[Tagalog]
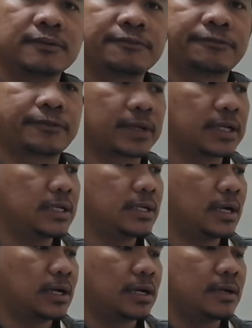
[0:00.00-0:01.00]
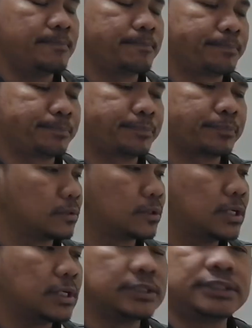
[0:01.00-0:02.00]
free na
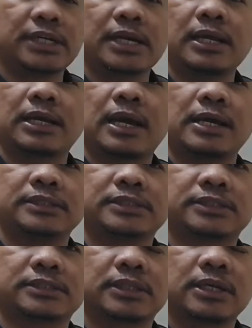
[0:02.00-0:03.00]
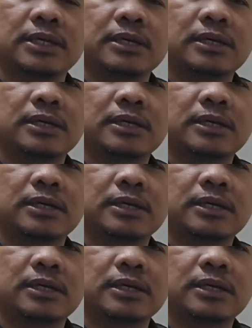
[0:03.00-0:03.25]
jelly case.